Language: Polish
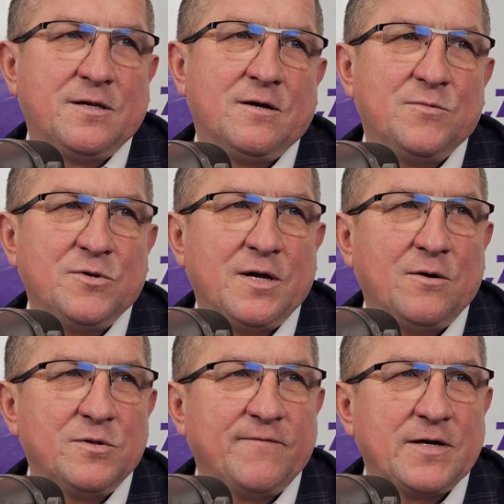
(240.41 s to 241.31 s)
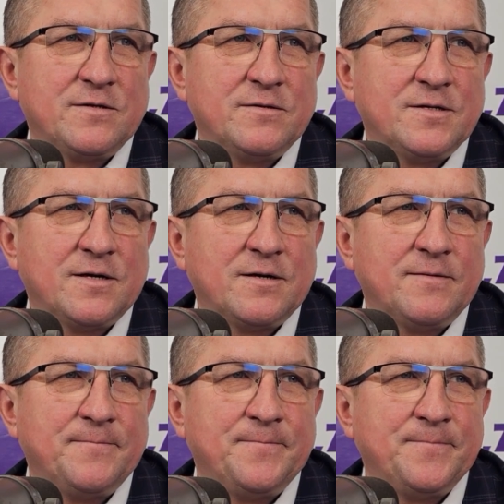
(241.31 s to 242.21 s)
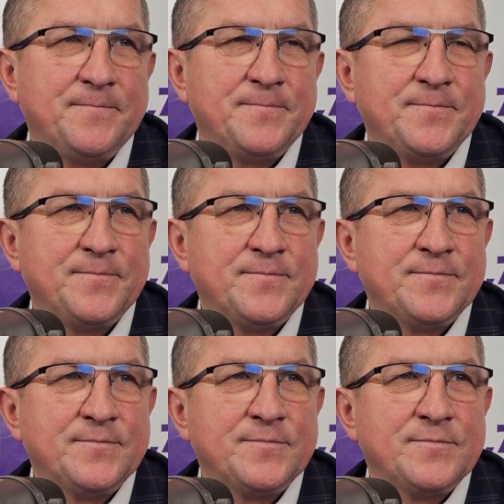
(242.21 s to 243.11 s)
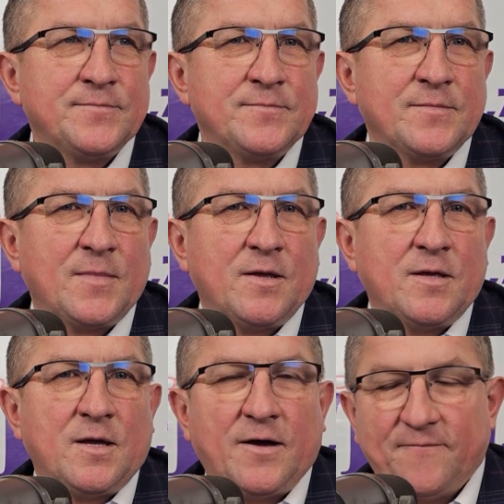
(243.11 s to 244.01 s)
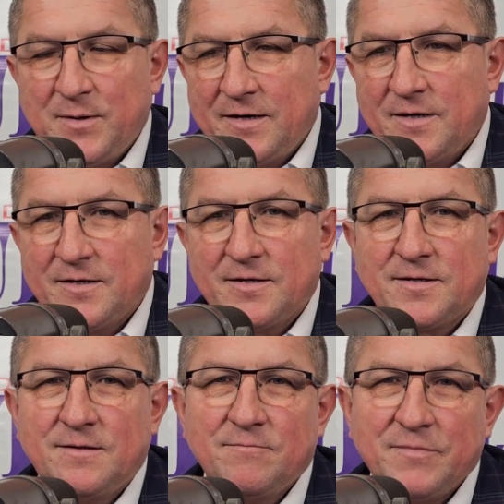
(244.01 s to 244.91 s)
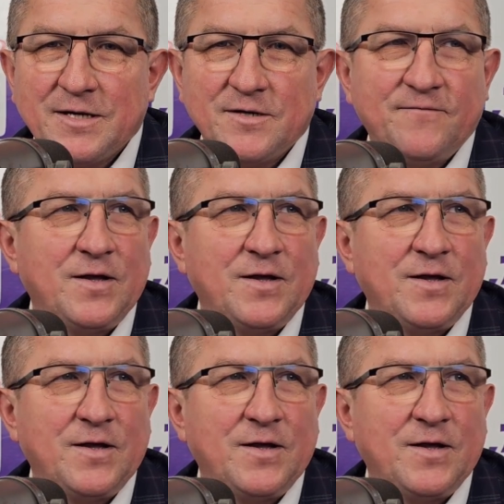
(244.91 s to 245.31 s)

z domu na utwardzony teren. A w planach a w planach jest bardzo